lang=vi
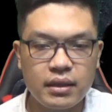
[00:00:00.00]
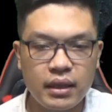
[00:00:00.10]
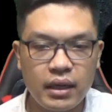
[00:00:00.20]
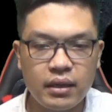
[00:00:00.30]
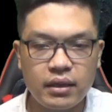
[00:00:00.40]

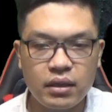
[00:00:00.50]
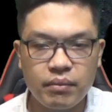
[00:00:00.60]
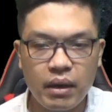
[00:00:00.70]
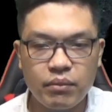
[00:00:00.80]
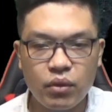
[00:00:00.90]
Chẳng lẽ người
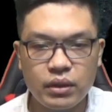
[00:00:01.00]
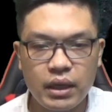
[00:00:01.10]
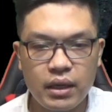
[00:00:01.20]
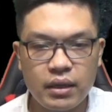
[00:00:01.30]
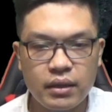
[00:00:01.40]
trong ma môn
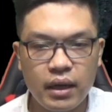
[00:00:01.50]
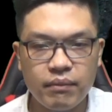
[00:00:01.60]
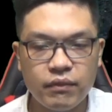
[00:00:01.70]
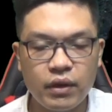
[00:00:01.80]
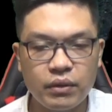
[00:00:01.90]
kia
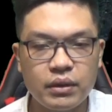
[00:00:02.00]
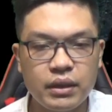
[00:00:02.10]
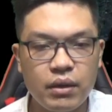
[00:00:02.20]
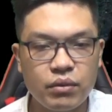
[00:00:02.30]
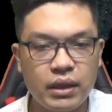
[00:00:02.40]
nhắm vào
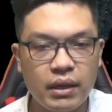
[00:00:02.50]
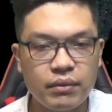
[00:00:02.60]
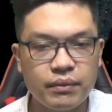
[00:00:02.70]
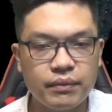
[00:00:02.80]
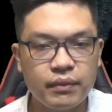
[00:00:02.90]
thứ yêu
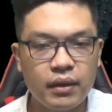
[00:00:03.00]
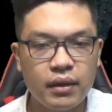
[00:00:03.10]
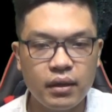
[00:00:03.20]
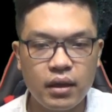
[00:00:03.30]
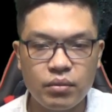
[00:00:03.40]
sao?
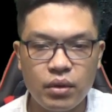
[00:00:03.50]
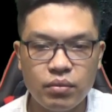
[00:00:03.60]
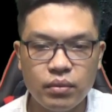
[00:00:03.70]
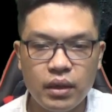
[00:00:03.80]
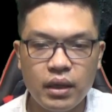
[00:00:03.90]
Không
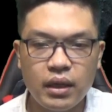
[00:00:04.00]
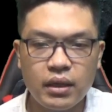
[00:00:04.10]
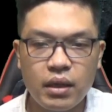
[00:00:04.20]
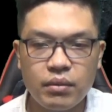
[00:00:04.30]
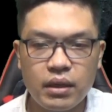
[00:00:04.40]
đúng,
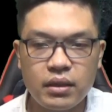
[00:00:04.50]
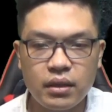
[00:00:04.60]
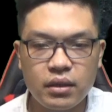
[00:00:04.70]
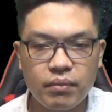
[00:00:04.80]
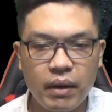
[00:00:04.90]
nếu thế
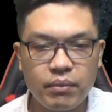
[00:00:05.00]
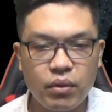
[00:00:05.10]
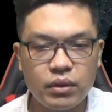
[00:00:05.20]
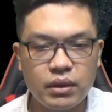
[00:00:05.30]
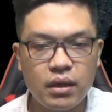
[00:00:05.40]
giới trong ma
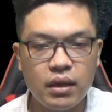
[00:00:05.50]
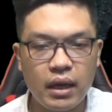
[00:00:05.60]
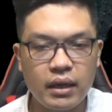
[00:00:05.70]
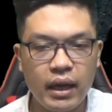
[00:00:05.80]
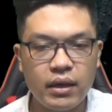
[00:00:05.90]
môn cứ
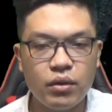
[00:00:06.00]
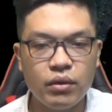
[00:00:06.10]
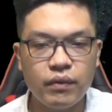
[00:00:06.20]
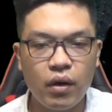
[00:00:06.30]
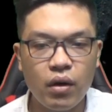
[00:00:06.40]
lặng lẽ
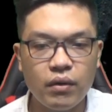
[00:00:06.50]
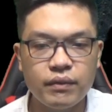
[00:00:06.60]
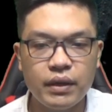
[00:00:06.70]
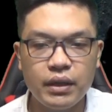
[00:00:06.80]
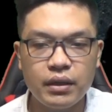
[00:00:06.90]
đối phó
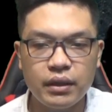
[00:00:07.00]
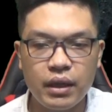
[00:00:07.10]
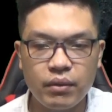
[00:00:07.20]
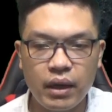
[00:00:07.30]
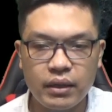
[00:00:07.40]
với thứ
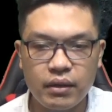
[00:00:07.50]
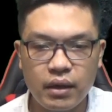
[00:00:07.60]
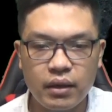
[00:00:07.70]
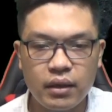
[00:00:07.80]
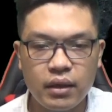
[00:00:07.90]
yêu là
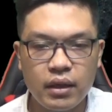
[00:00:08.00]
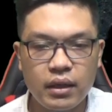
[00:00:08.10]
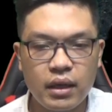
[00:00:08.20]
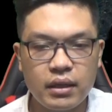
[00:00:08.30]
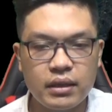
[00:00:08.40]
được,
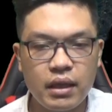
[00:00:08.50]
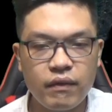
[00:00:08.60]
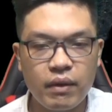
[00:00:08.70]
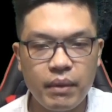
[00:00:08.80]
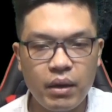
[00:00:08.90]
cần
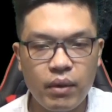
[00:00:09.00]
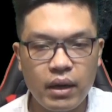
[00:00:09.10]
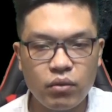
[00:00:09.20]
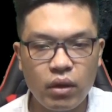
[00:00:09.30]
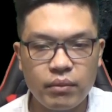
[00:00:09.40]
gì phải ma
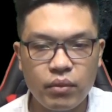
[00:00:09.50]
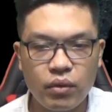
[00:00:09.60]
hóa toàn